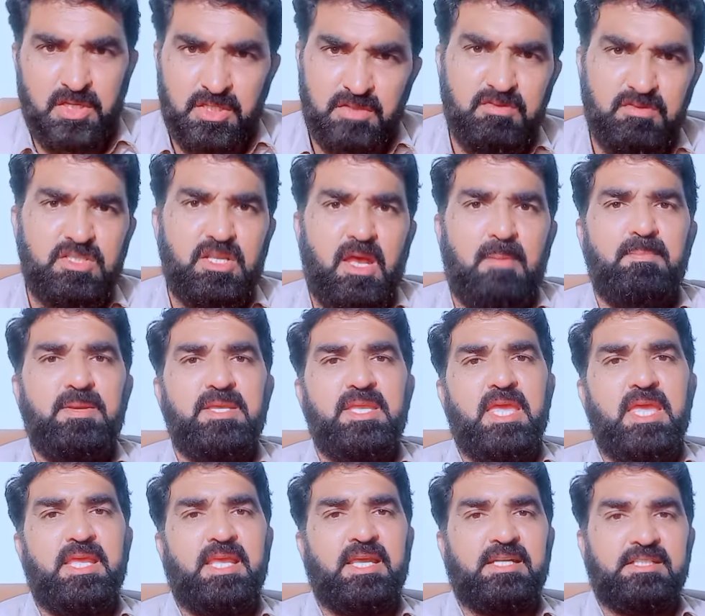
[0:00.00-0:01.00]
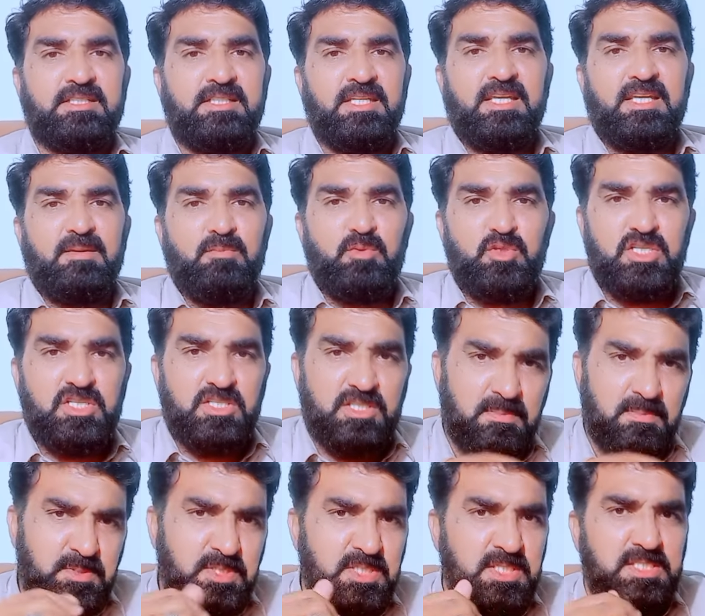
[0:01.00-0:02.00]
रिजवी साहब भी यही कहते थे कि मुझे
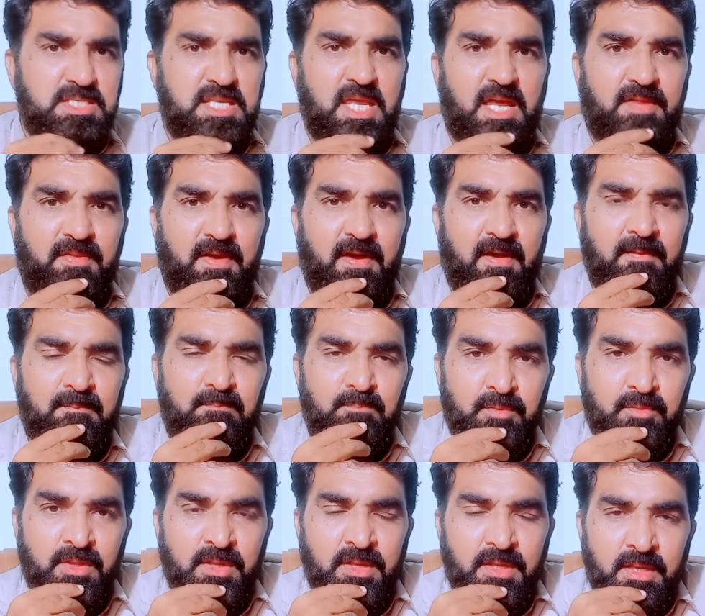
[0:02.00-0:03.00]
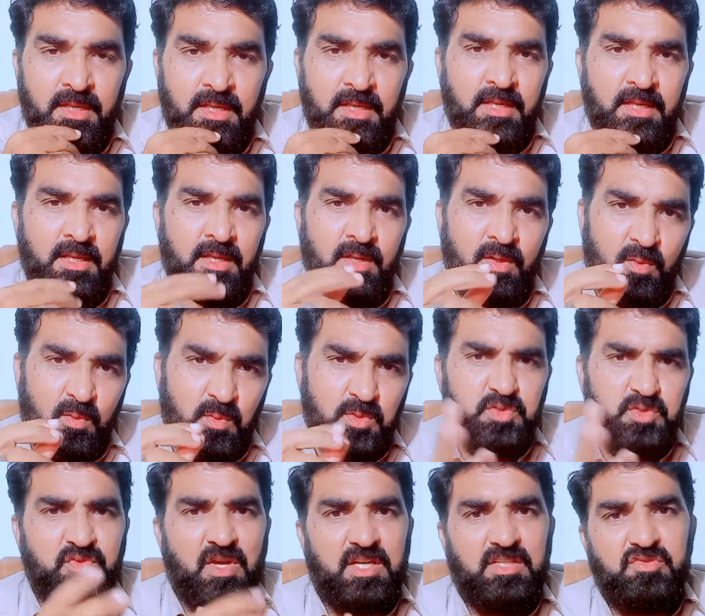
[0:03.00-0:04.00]
सबसे ज़्यादा उस
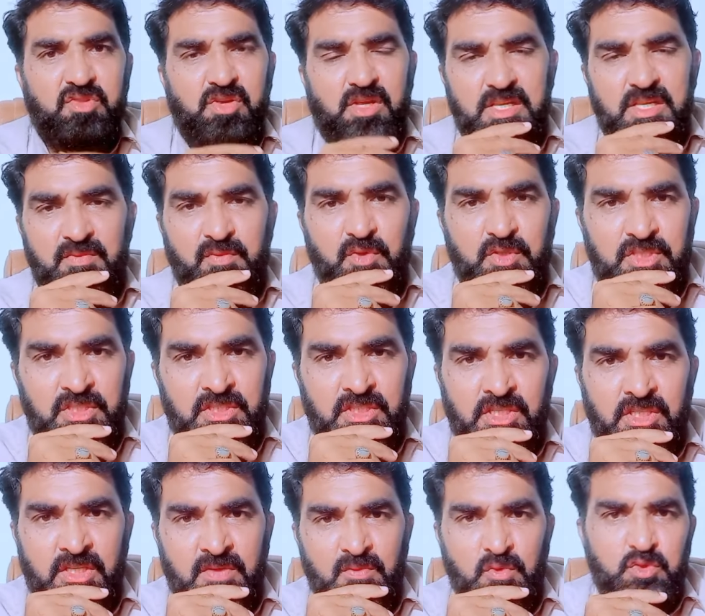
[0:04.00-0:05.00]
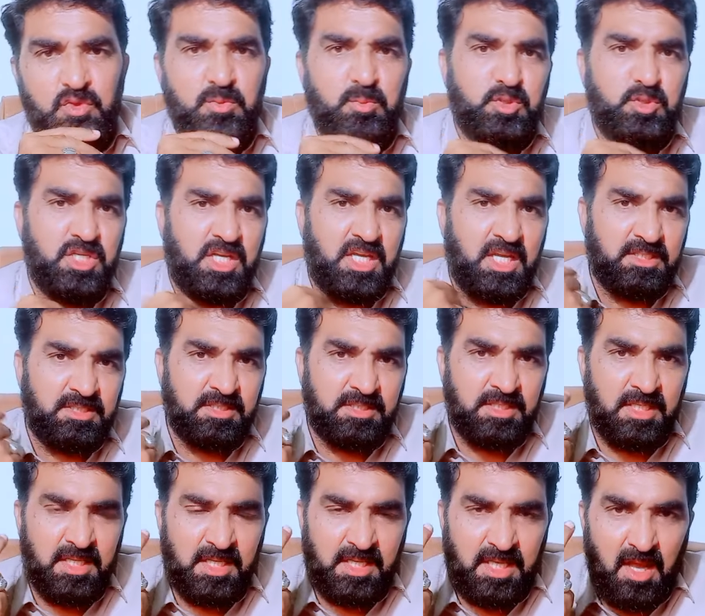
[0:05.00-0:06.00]
वक्त तकलीफ होती थी कि वो जो मुझे कहते
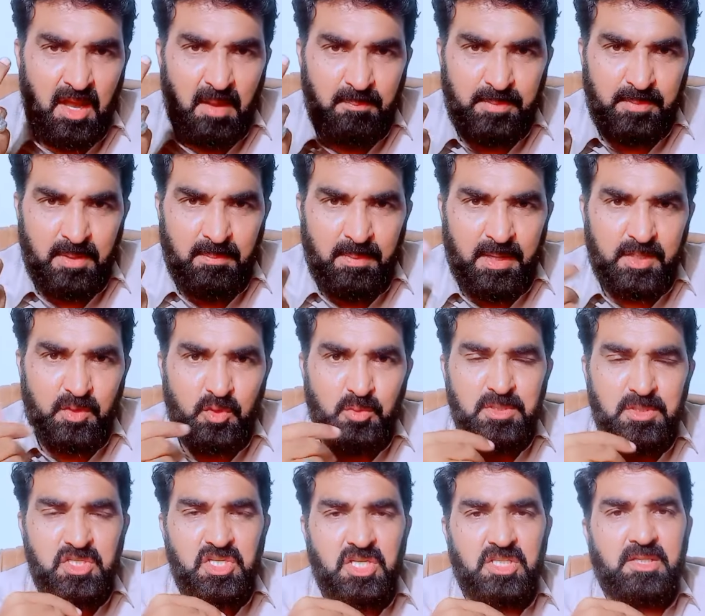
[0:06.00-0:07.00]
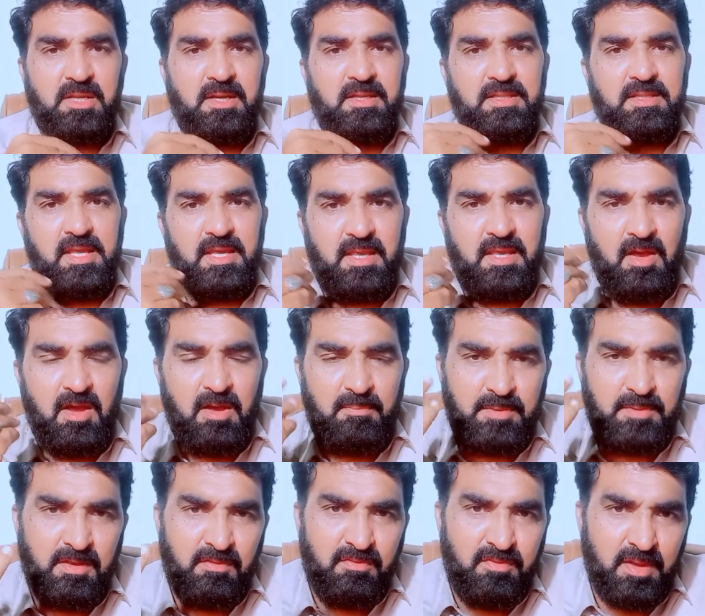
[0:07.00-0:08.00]
थे ना कि आपके भाई को भी शहीद कर दिया गया
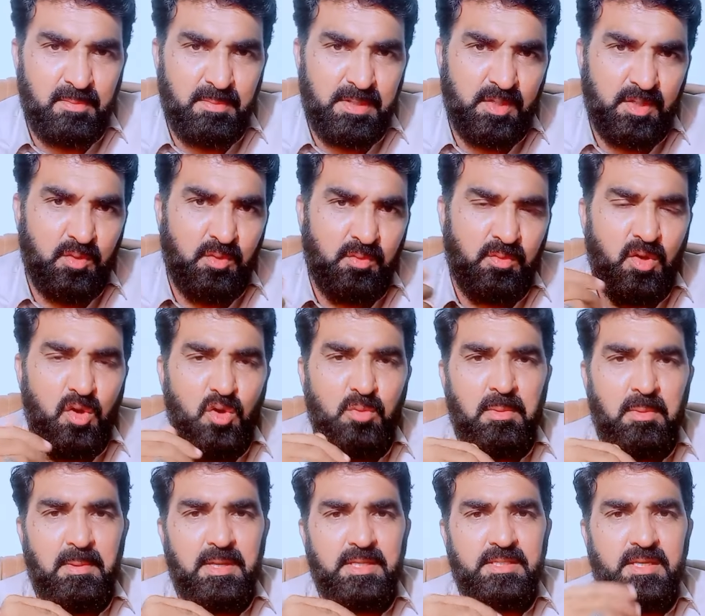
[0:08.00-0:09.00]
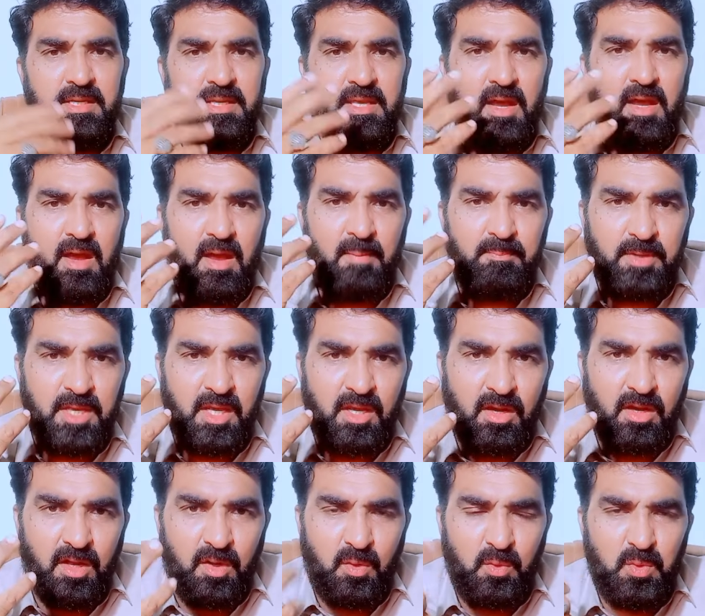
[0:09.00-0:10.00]
आपकी फैमिली को गांव में भेज दिया गया आपके
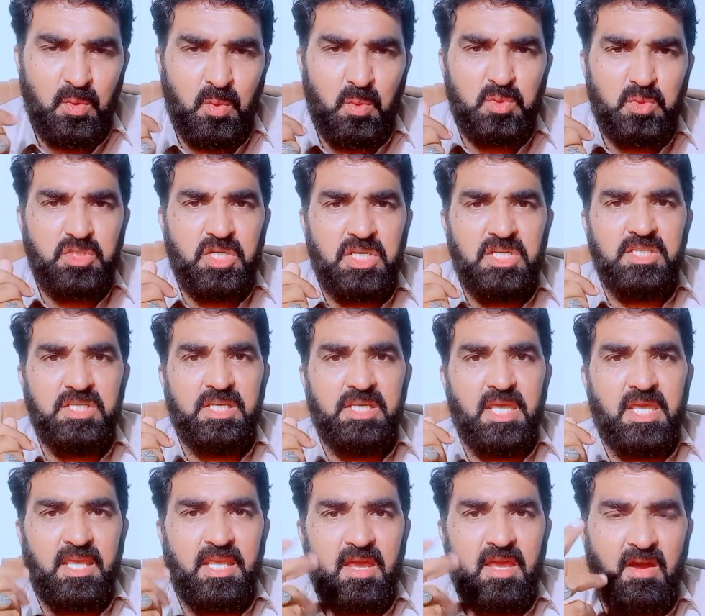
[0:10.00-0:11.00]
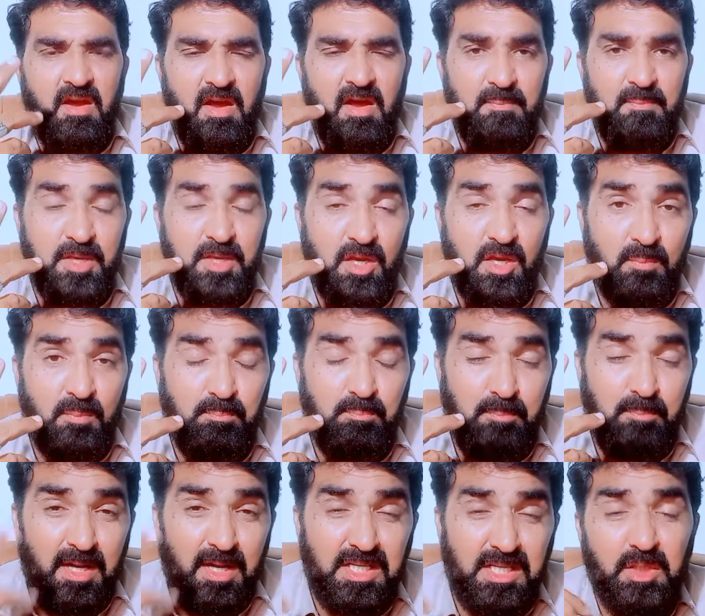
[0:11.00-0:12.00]
कारकुनों को शहीद किया गया आपके
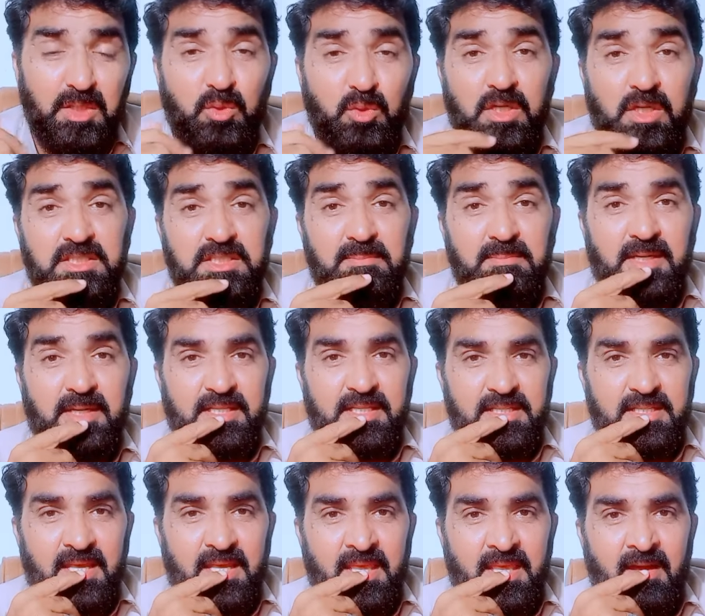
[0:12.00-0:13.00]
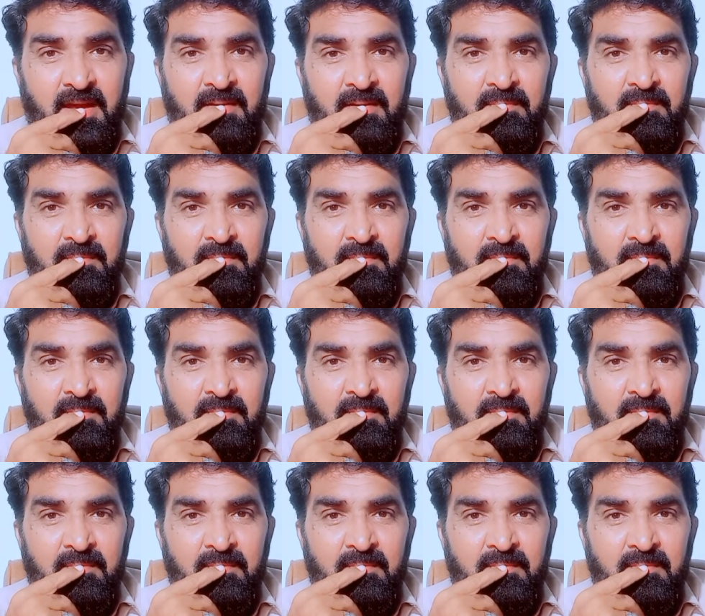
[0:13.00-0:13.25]
पार्टी को ख़त्म कर दिया गया